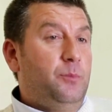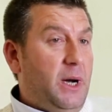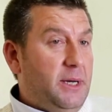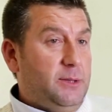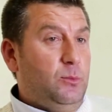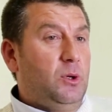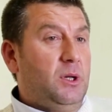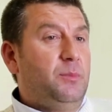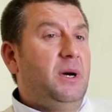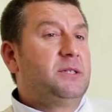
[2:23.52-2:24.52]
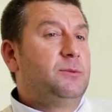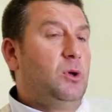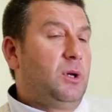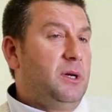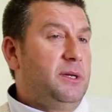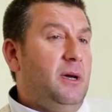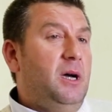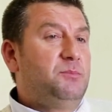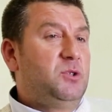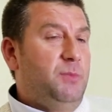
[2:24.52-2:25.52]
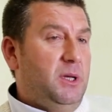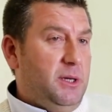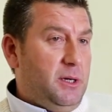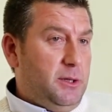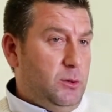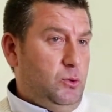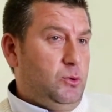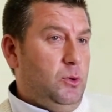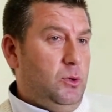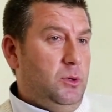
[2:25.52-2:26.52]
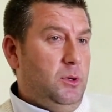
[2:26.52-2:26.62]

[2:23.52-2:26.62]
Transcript: Bazı bölgeler, bazı bölgelerde 60 metreye kadar düştü.